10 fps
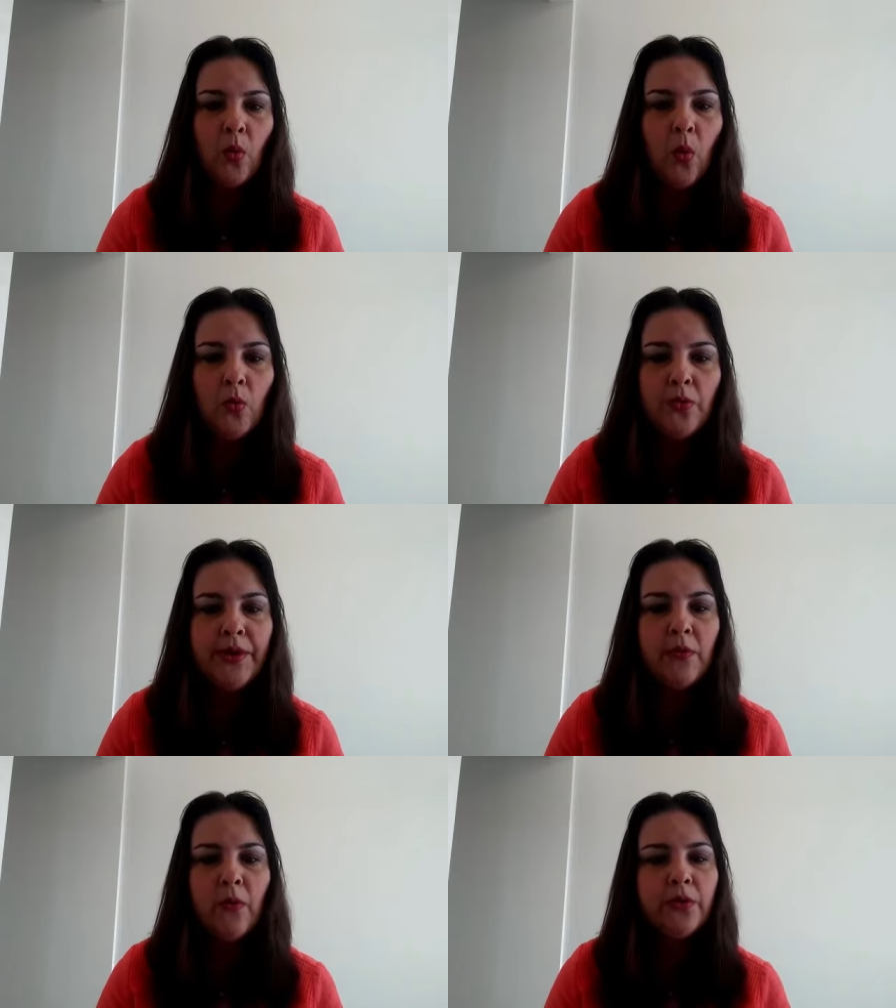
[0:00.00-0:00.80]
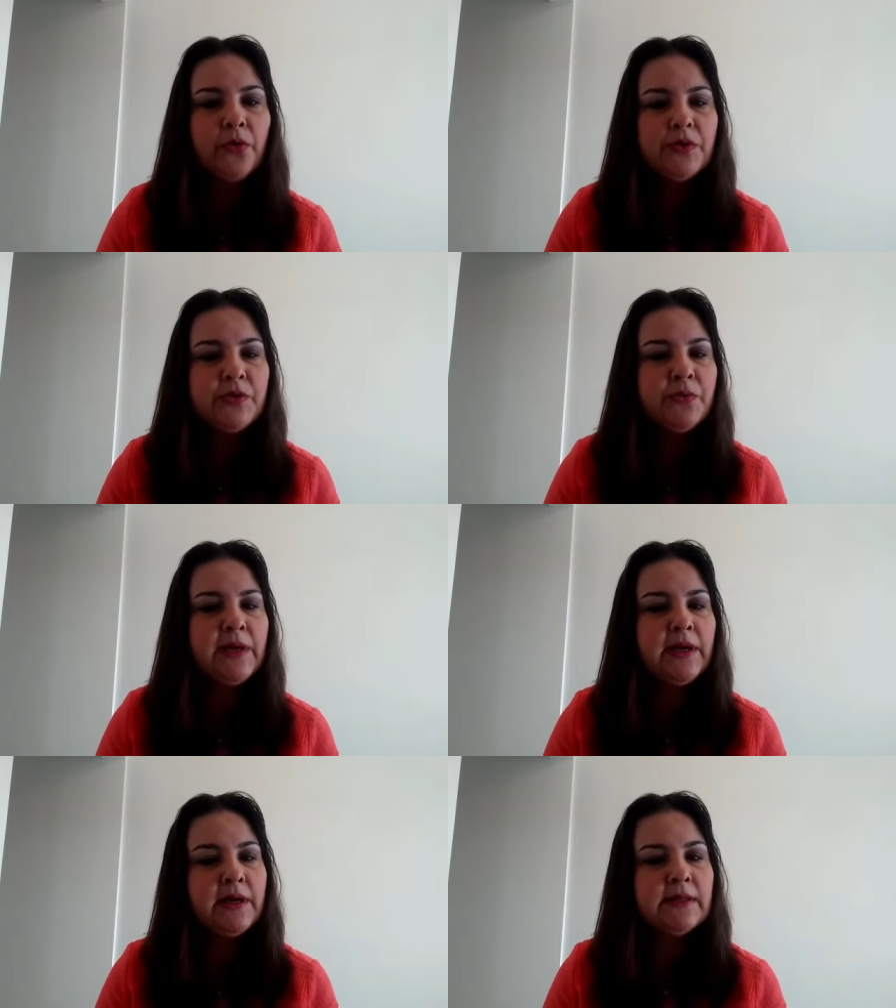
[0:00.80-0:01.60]
com um rigoroso e
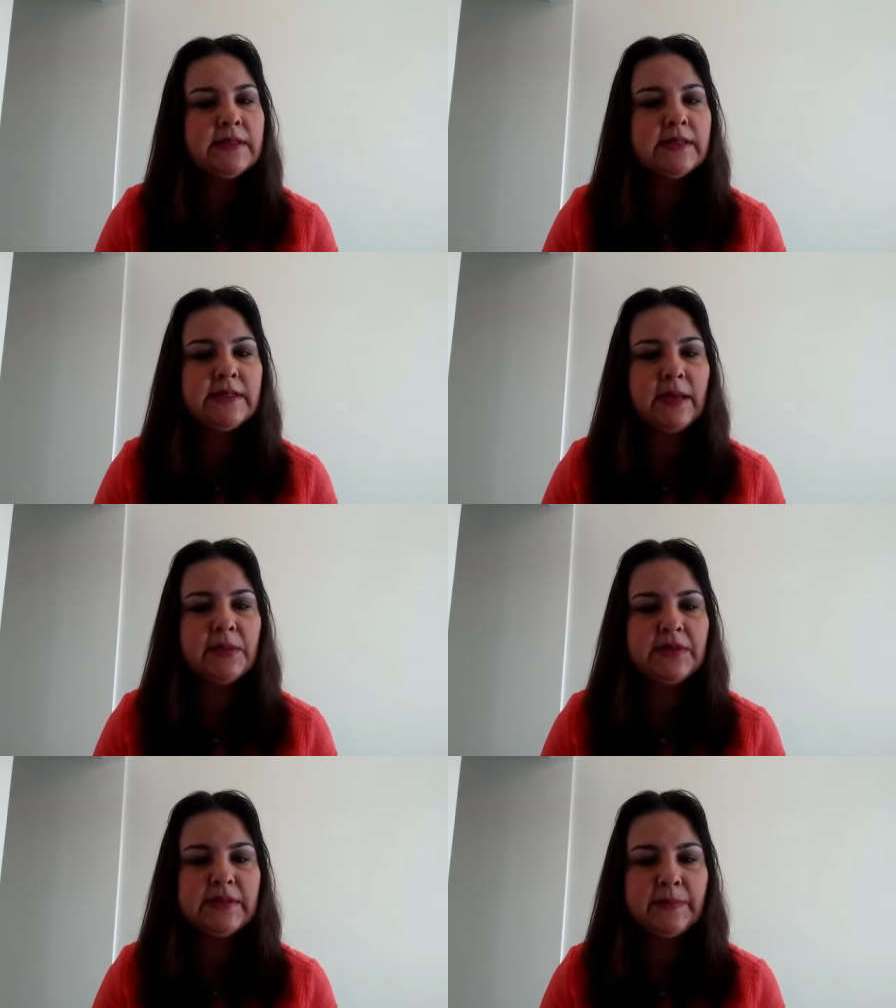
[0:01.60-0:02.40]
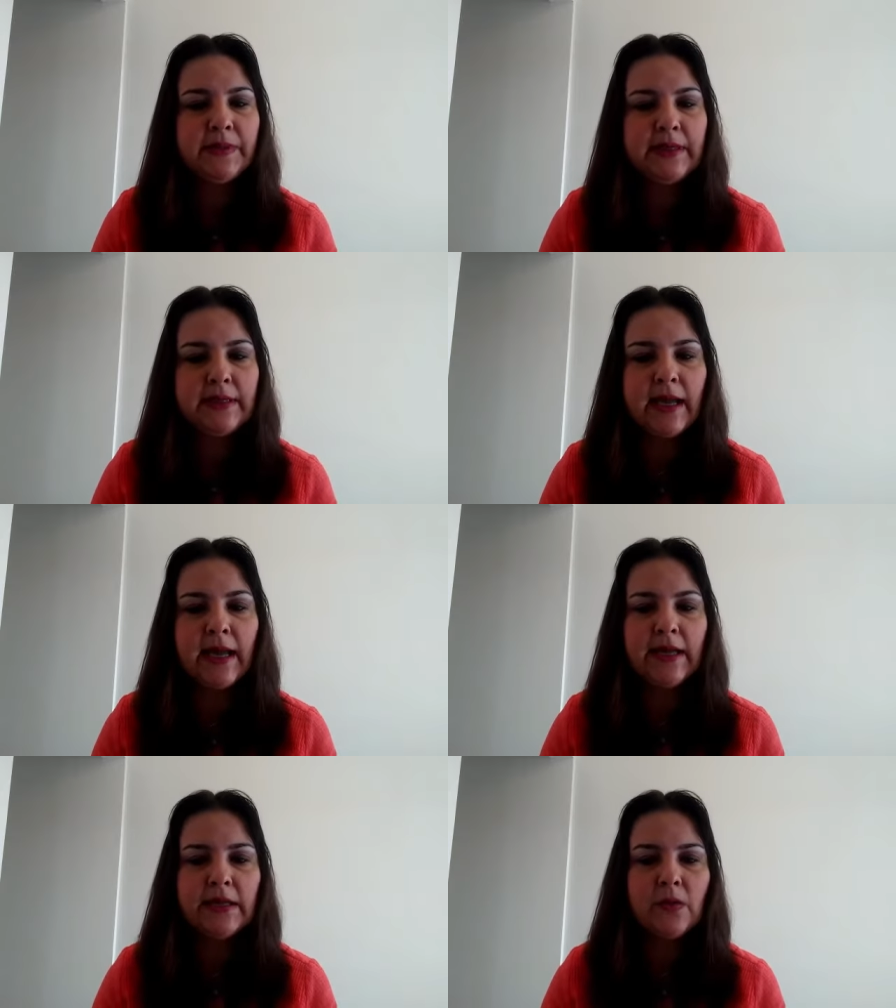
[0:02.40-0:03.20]
humilhante sistema
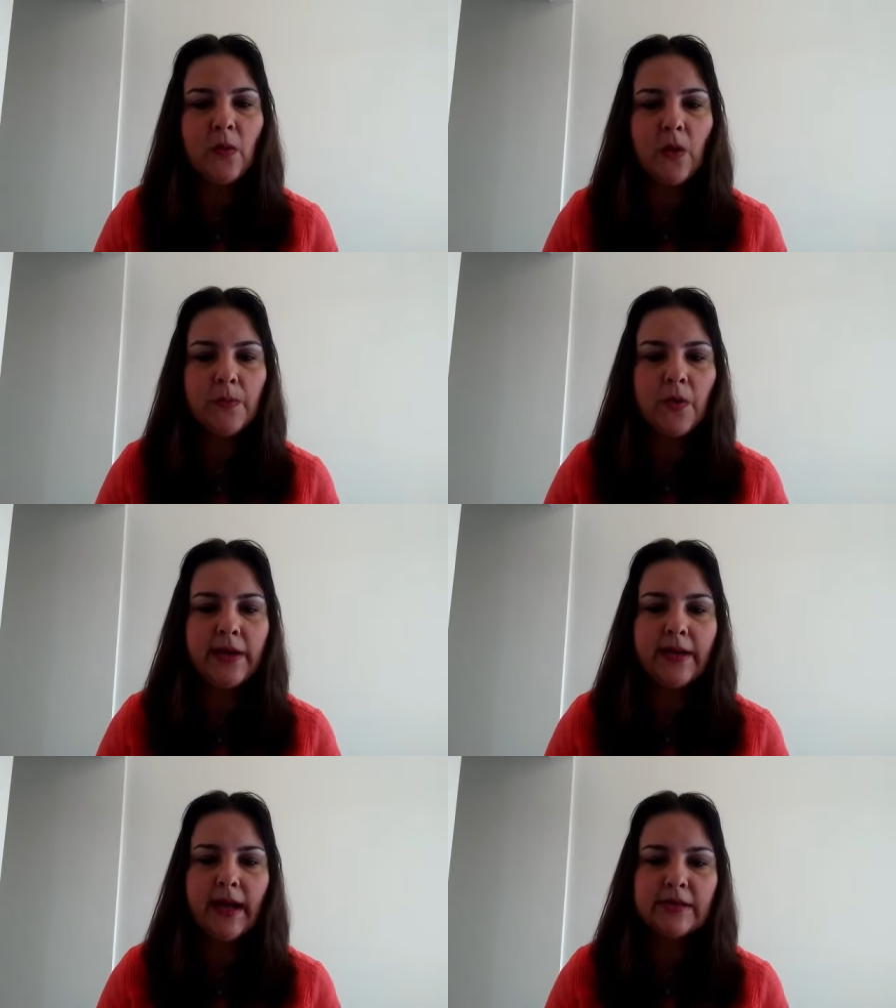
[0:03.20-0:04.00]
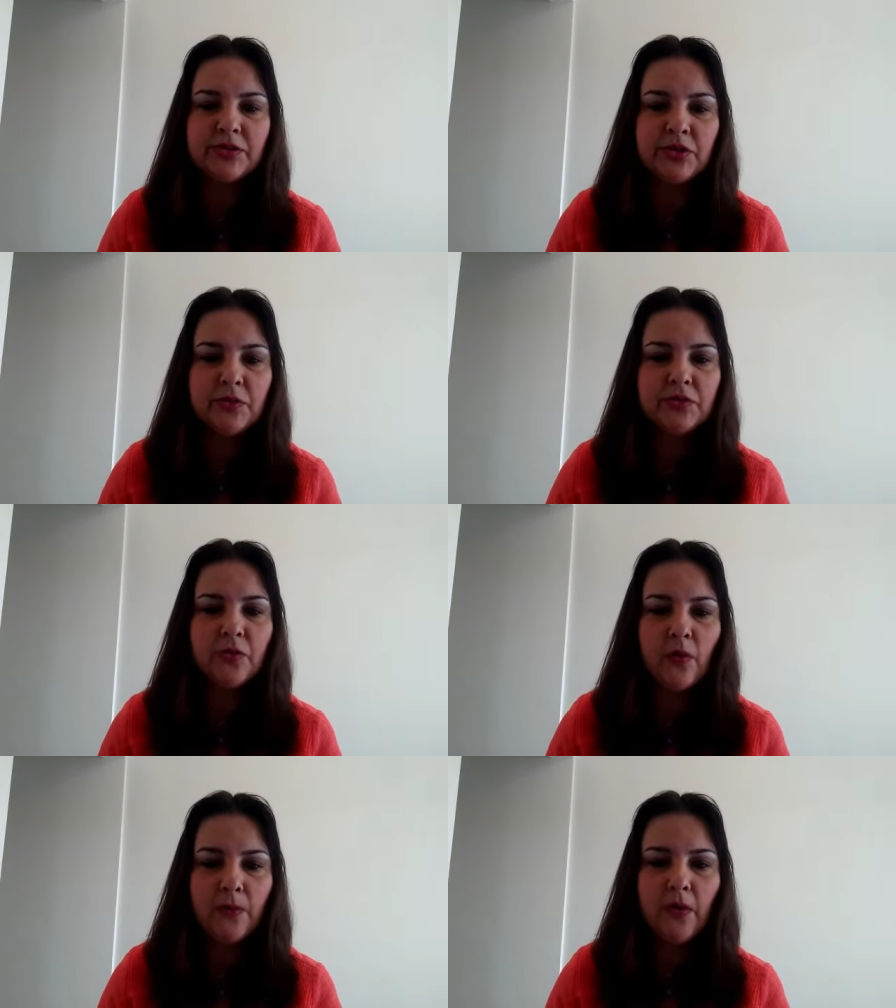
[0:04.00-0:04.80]
disciplinar que incorpora castigos
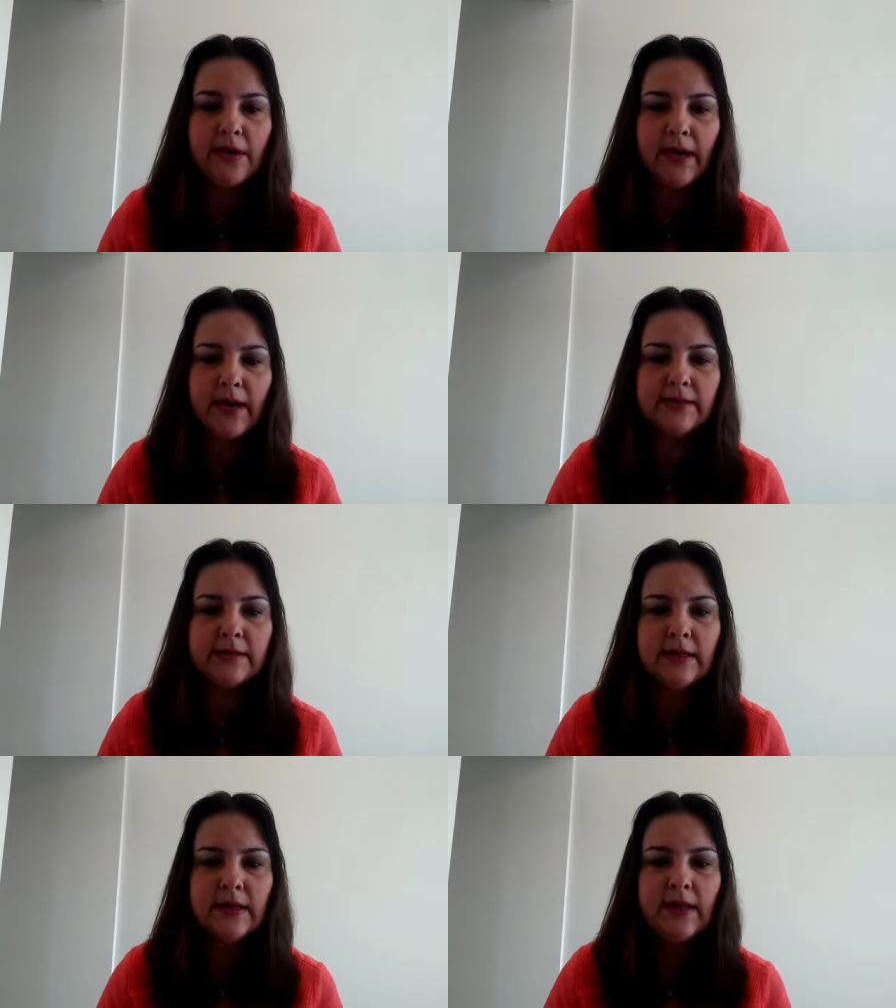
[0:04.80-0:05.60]
corporais.